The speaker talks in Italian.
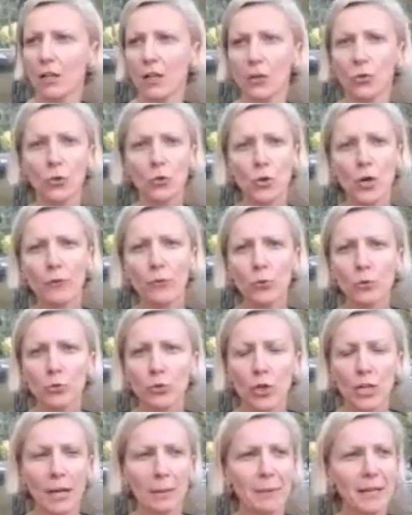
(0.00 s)
Non ho
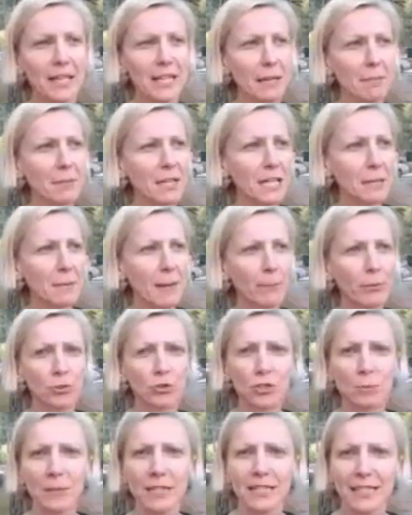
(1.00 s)
avuto la benché minima
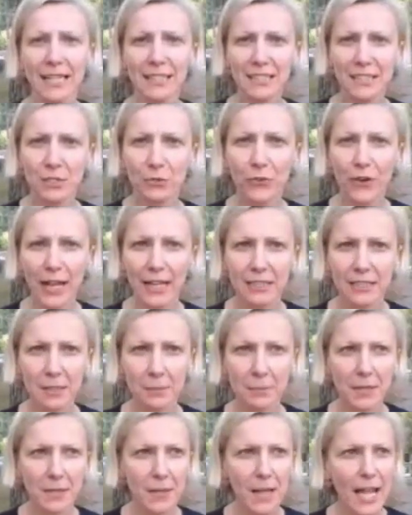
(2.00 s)
possibilità di
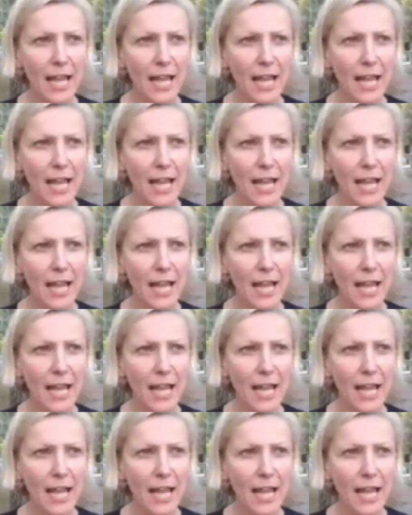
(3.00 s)
difendermi